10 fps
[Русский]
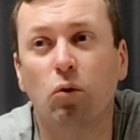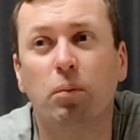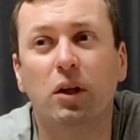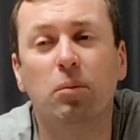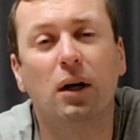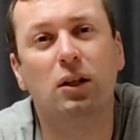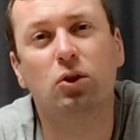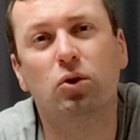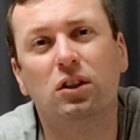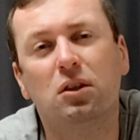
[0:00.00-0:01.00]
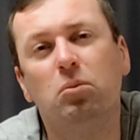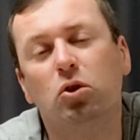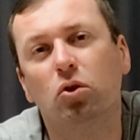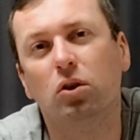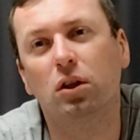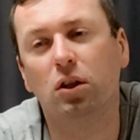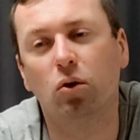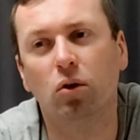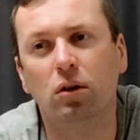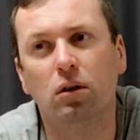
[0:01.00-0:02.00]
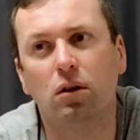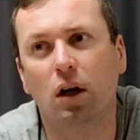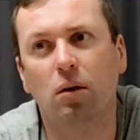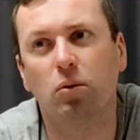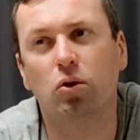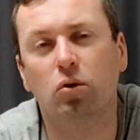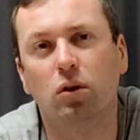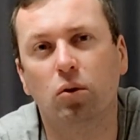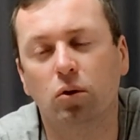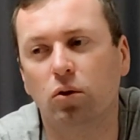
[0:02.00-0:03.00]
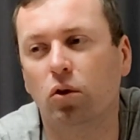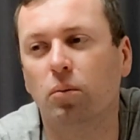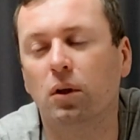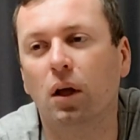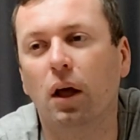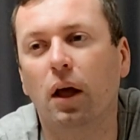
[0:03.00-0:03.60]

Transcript: Он понимал, с ним что-то не то, якобы, что он такой темный,